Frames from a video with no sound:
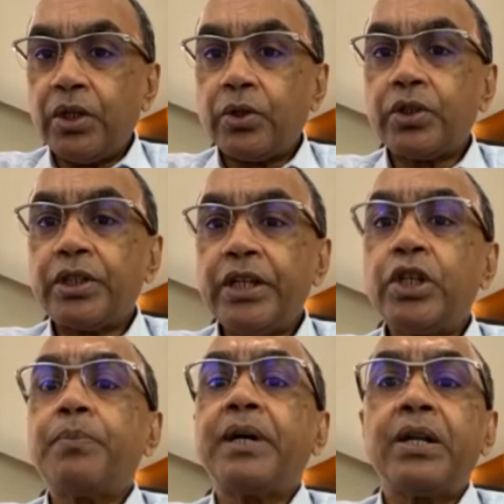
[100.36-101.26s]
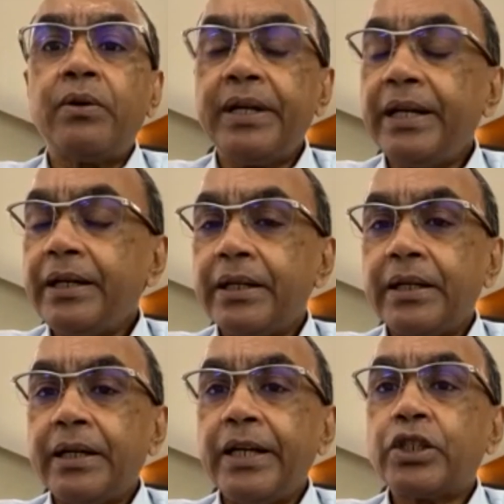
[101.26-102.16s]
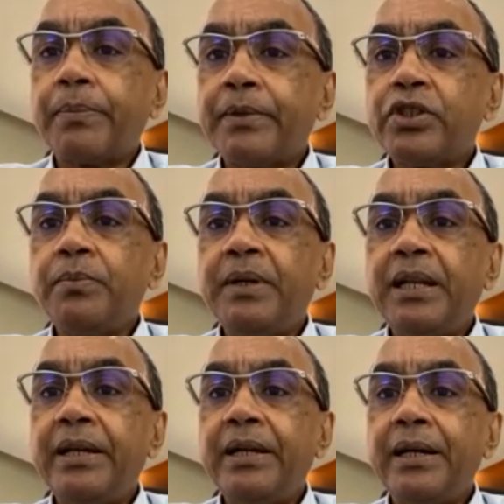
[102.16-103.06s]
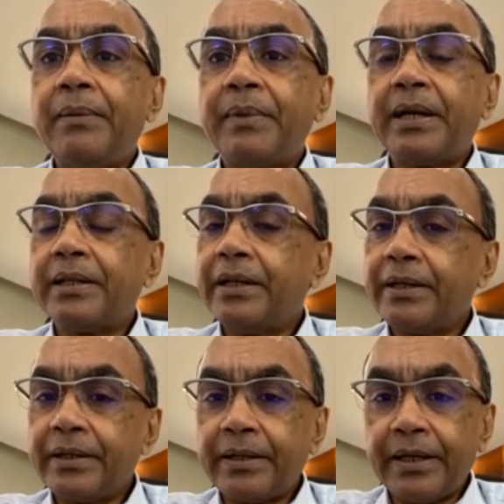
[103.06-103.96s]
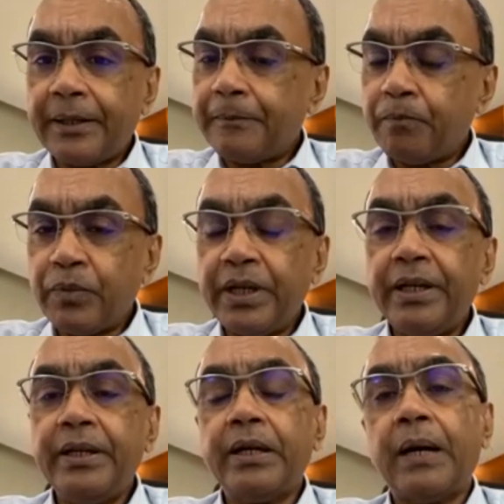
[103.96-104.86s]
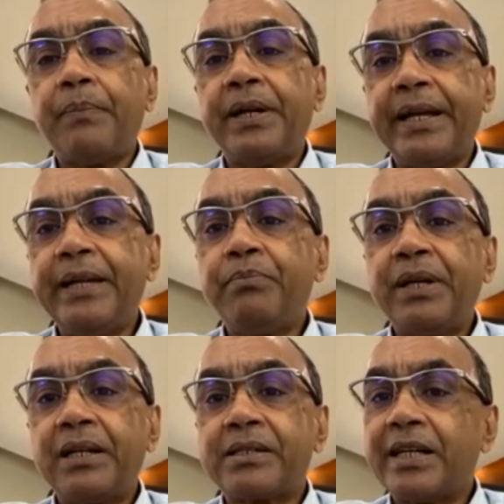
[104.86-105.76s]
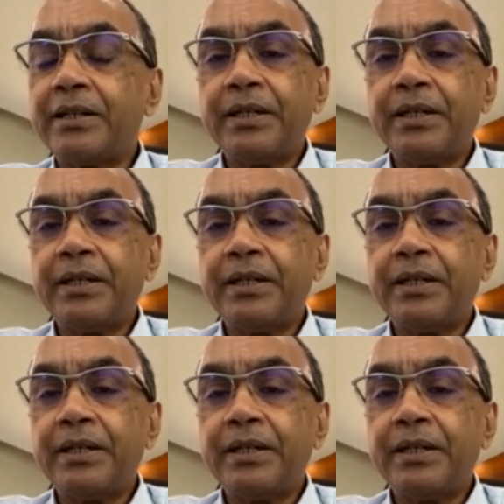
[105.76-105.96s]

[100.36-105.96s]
তো সেই সব কারণে এই সব কিছু মিলিয়ে আমাদের এই আপনার এনপিএলটা